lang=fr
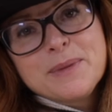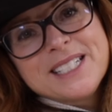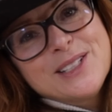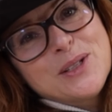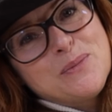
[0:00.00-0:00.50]
mais
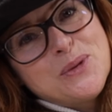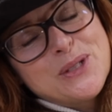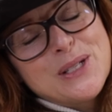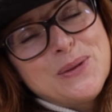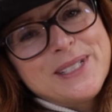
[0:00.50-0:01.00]
si notre but
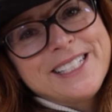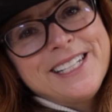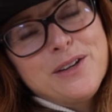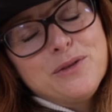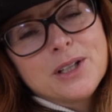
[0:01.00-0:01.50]
c'est de
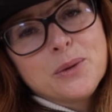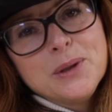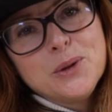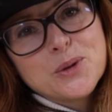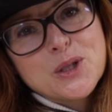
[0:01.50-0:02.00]
cuisiner avec, on
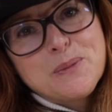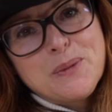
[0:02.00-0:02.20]
y touche